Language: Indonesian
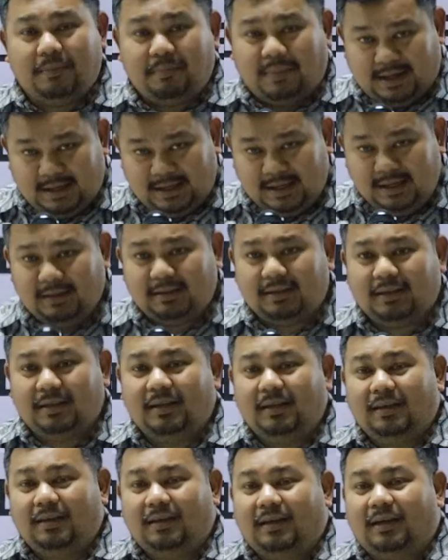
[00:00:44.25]

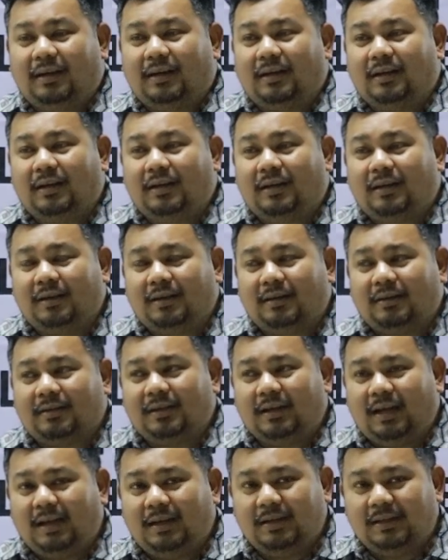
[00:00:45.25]
ataupun uh,
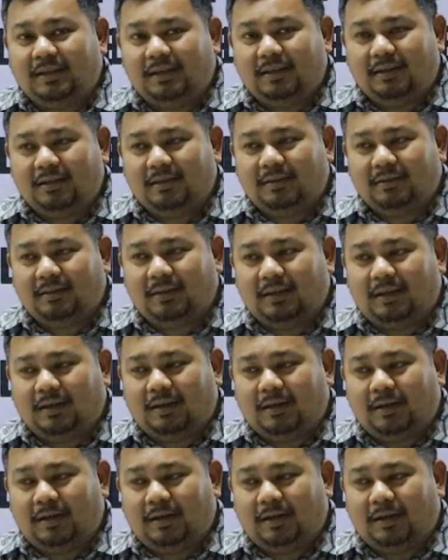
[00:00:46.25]
skill ya per, per,